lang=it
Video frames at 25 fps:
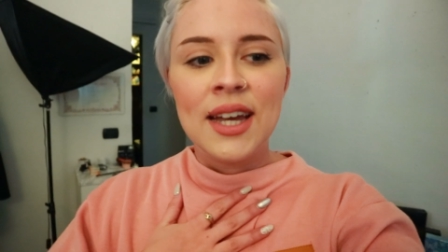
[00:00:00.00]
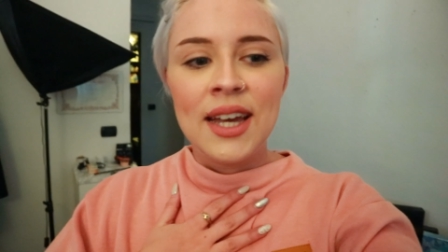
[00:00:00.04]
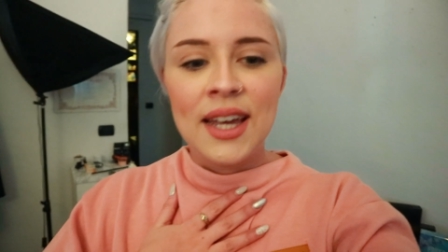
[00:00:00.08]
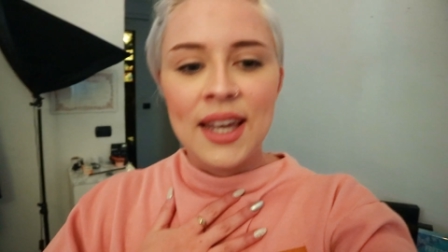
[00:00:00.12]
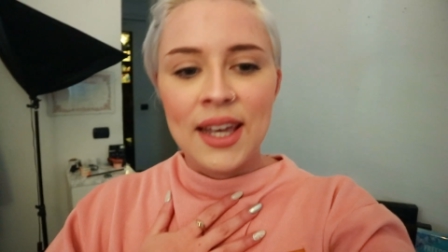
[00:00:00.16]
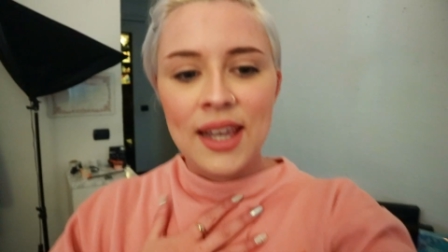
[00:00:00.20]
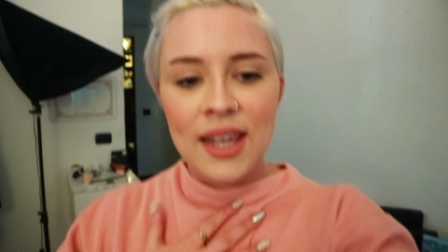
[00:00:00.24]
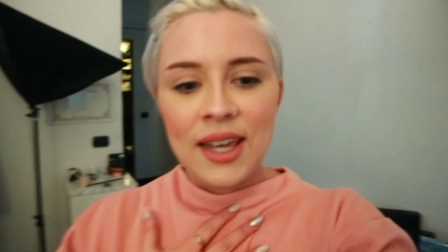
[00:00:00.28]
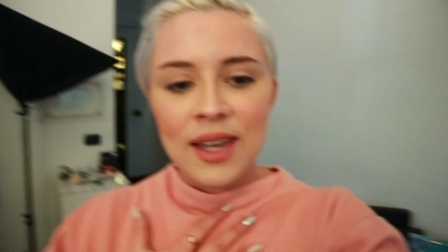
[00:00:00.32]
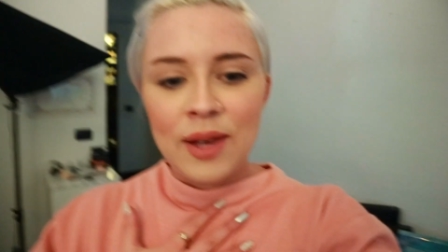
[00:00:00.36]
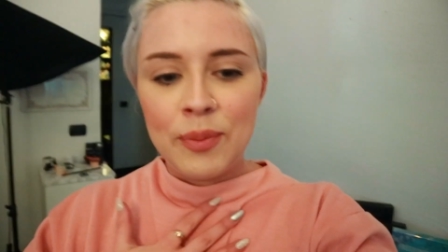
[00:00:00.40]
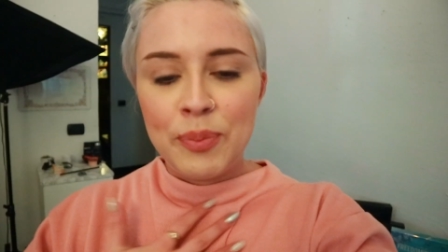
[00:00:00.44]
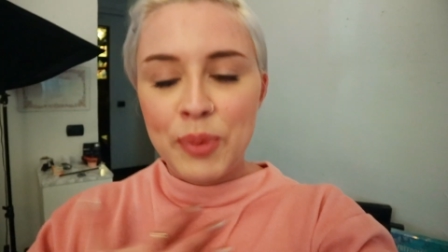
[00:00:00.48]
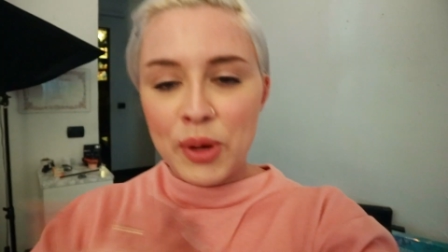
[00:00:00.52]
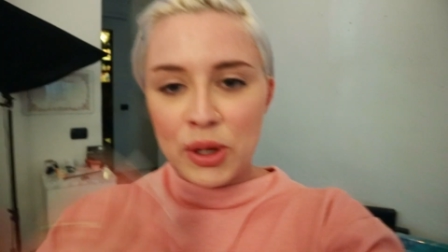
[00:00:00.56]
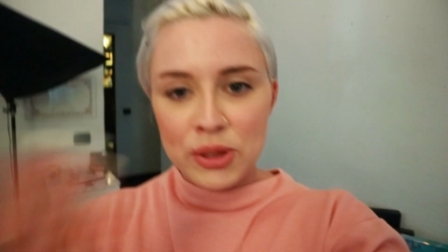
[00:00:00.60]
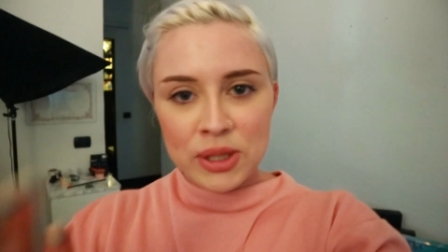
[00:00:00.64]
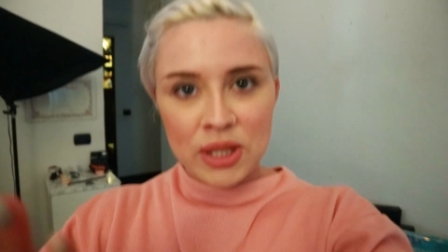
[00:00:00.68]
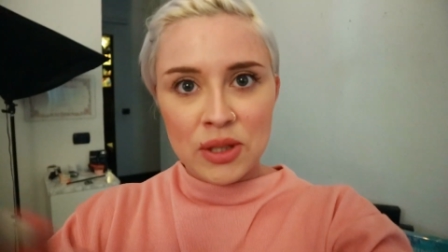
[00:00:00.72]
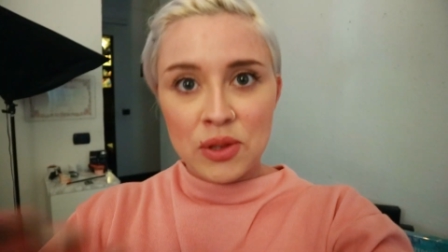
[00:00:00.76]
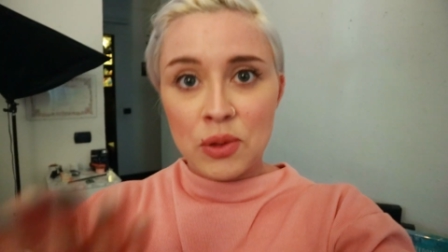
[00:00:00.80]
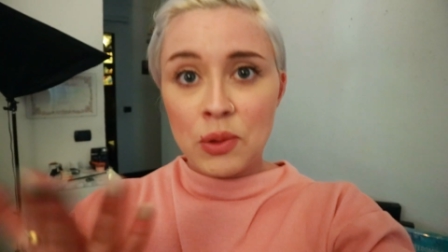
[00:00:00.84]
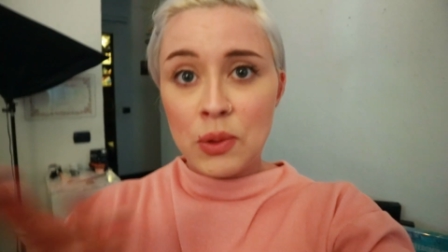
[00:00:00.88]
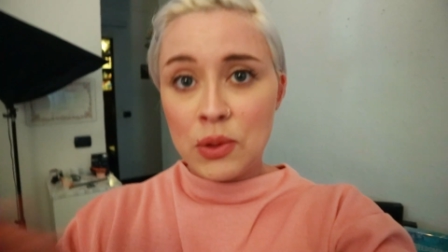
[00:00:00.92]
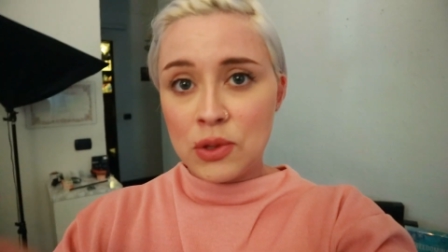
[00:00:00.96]
eh, però
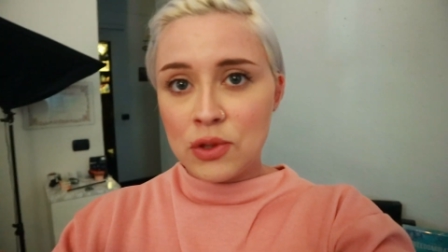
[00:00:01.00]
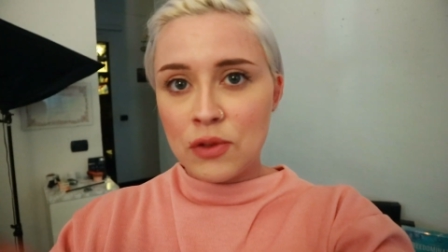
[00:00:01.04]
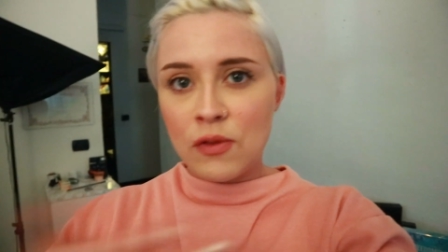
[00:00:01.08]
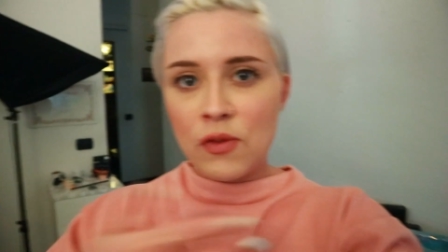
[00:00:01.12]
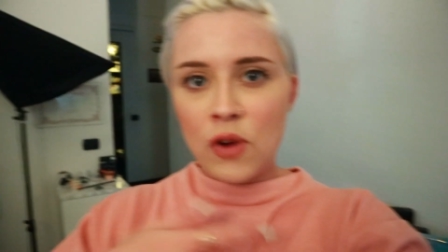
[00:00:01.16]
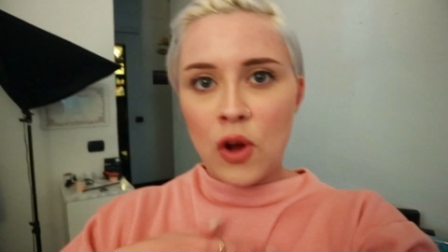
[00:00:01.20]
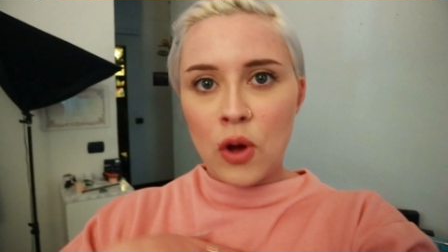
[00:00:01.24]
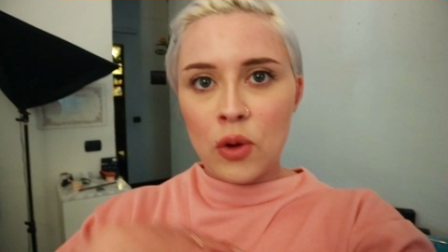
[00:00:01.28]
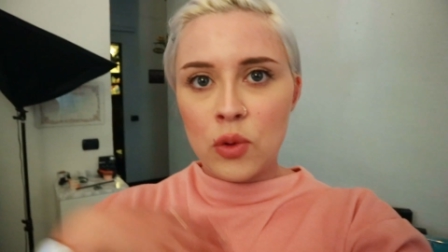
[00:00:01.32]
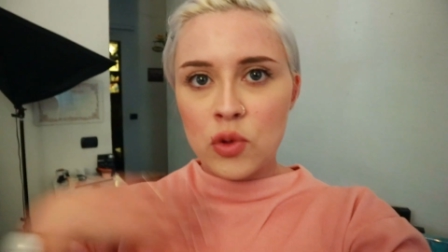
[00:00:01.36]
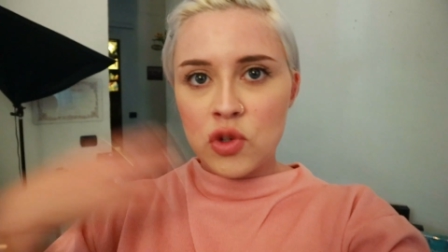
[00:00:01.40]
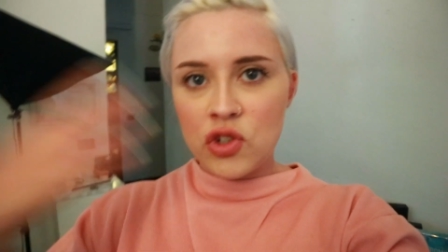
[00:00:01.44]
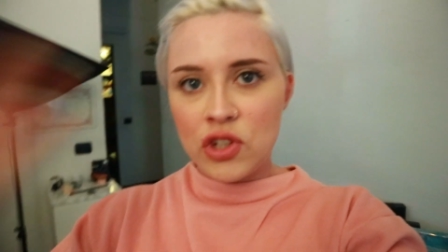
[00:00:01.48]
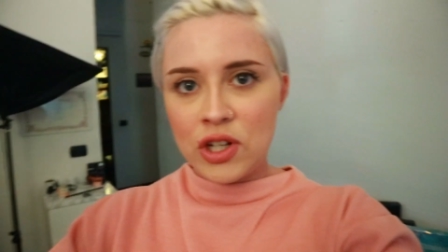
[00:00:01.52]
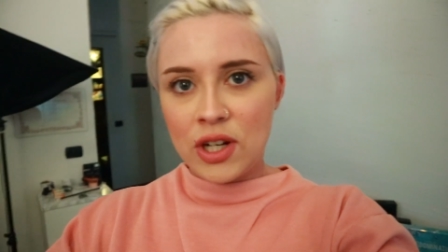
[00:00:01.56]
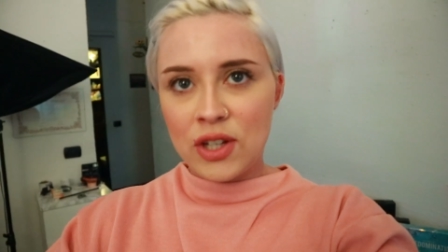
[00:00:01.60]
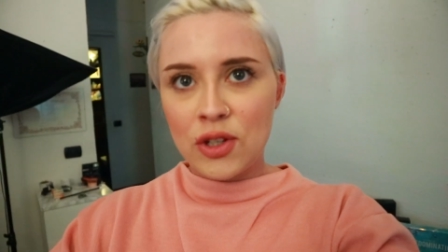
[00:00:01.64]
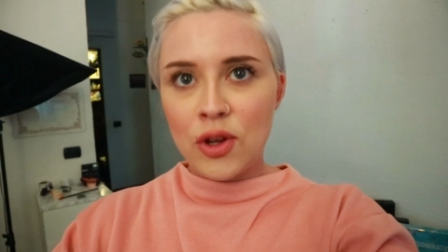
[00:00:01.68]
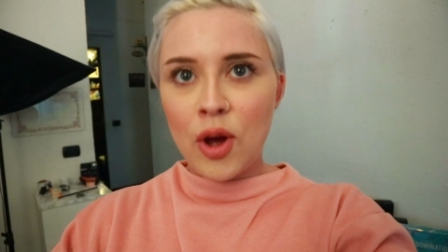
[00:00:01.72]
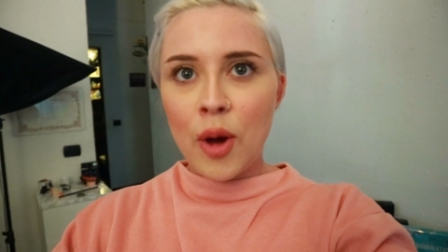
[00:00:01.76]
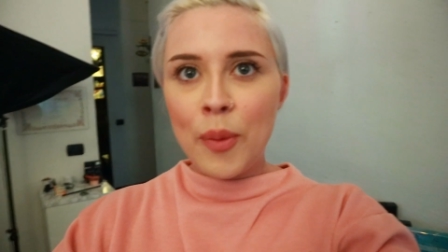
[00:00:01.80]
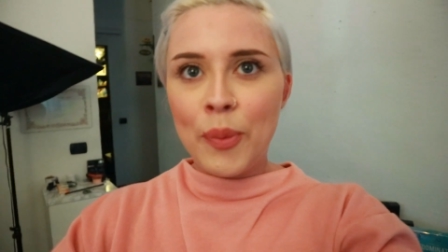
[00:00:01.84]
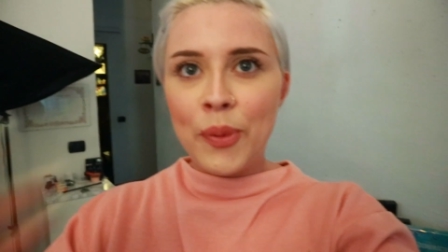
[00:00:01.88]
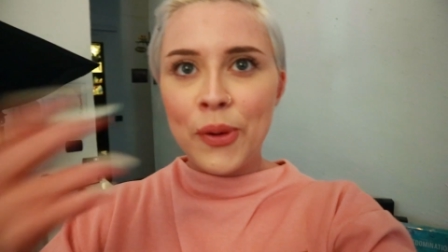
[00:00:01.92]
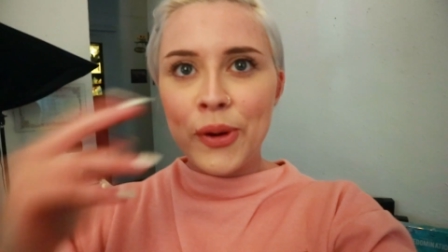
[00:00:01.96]
tanto questo vlog uscirà
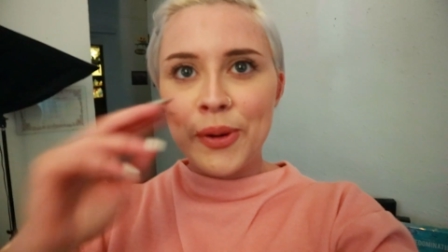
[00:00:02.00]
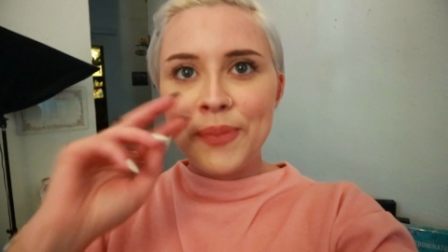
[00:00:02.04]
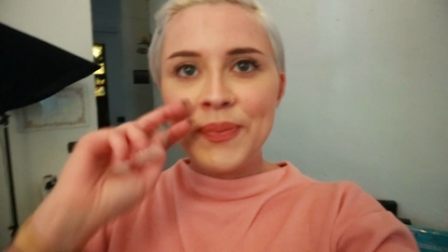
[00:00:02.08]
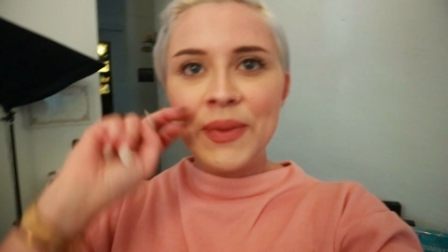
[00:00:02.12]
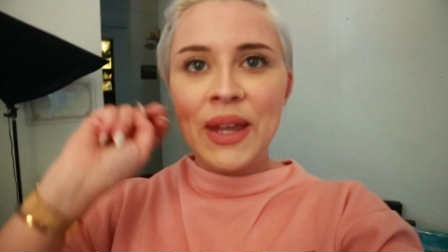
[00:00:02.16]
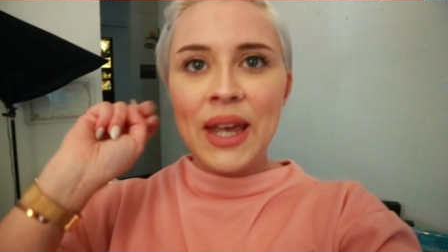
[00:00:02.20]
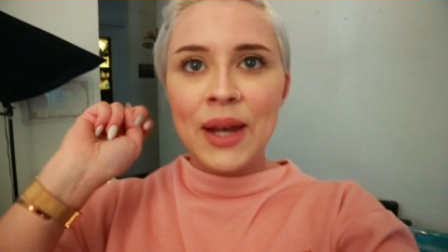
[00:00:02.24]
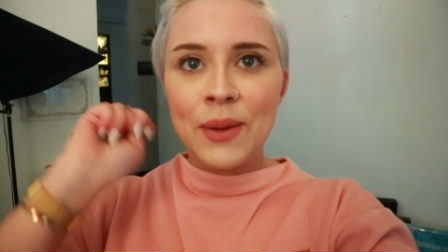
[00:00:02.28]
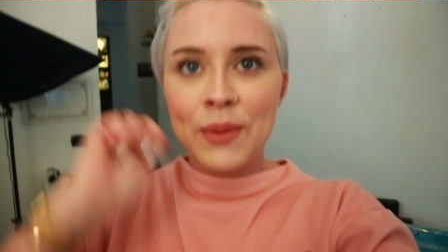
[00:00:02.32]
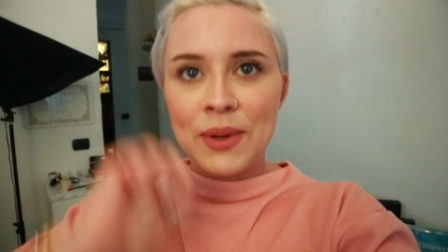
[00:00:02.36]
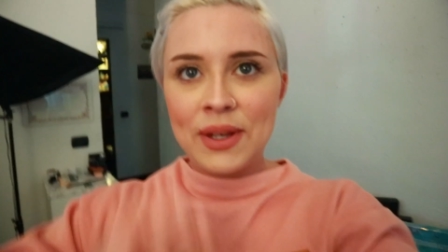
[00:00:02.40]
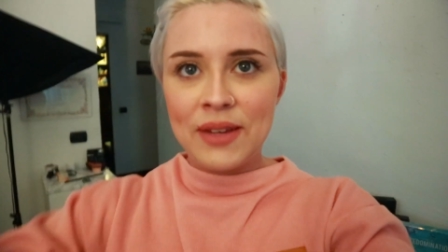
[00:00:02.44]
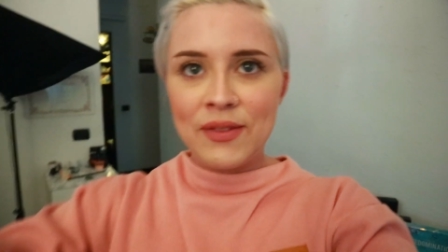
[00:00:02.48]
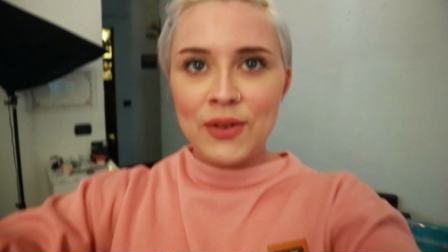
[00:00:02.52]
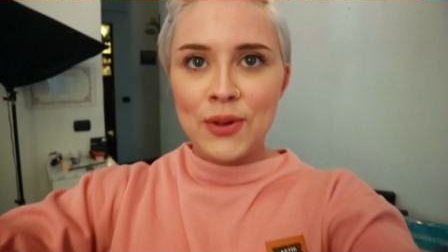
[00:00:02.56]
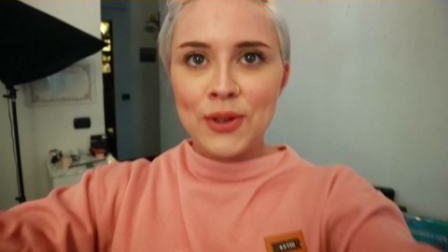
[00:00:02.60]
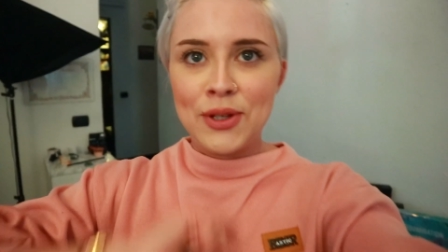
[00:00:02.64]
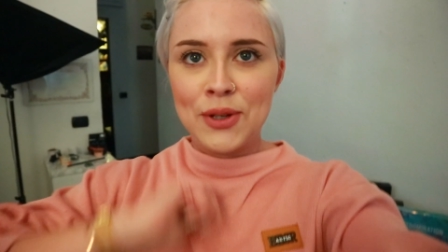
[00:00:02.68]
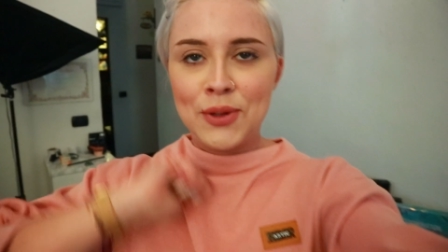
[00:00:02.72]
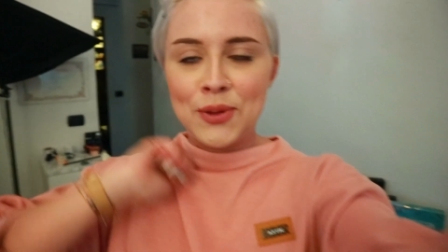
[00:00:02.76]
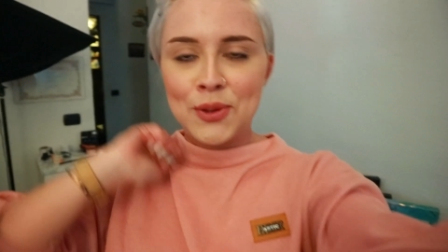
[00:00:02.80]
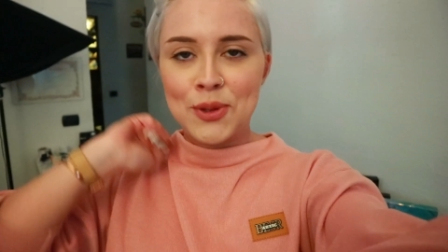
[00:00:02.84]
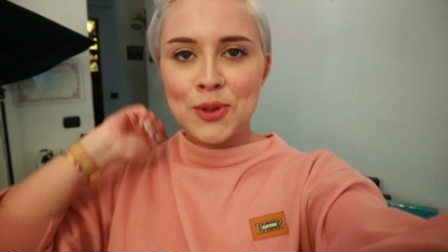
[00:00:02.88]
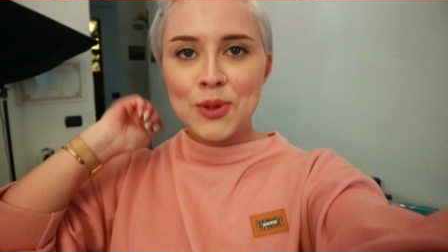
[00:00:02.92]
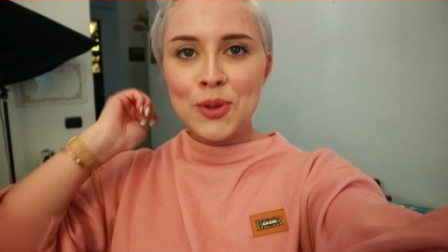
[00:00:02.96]
dopo, quindi ve lo
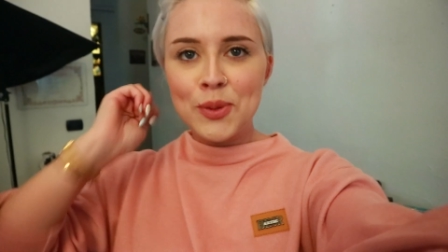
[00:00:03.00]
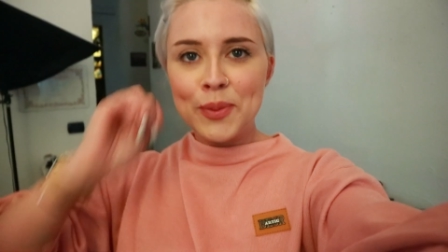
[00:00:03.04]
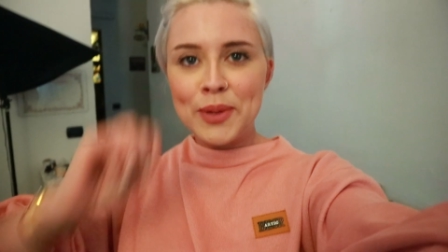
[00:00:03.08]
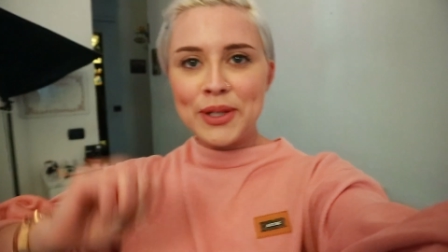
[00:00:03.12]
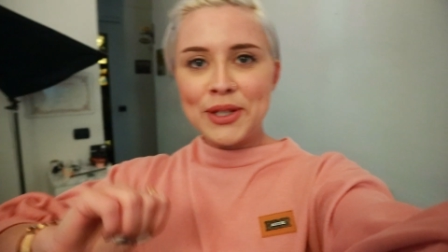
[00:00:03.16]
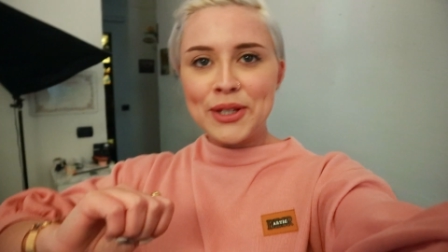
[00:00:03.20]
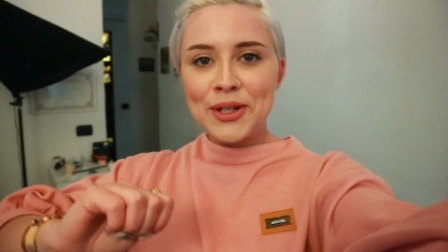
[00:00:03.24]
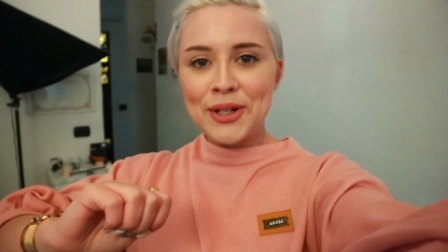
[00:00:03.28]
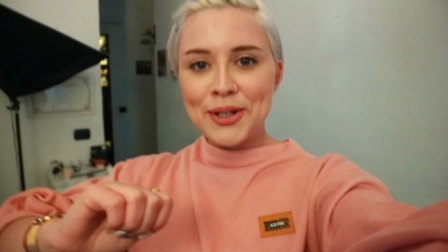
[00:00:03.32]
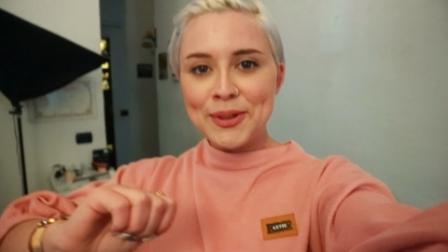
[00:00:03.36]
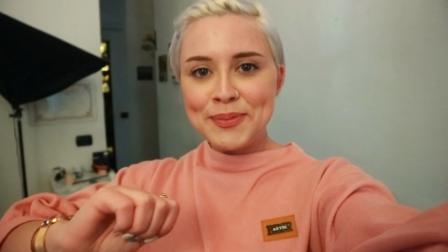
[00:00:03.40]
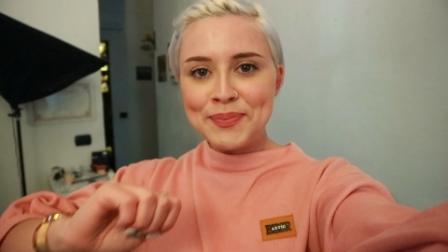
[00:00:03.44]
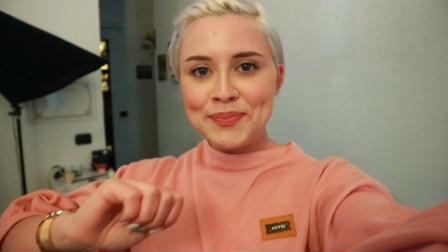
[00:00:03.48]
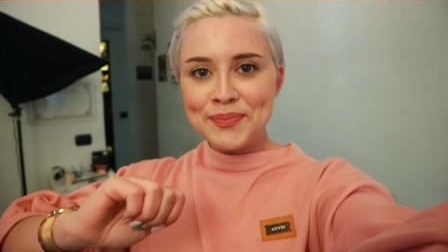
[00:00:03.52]
dico subito,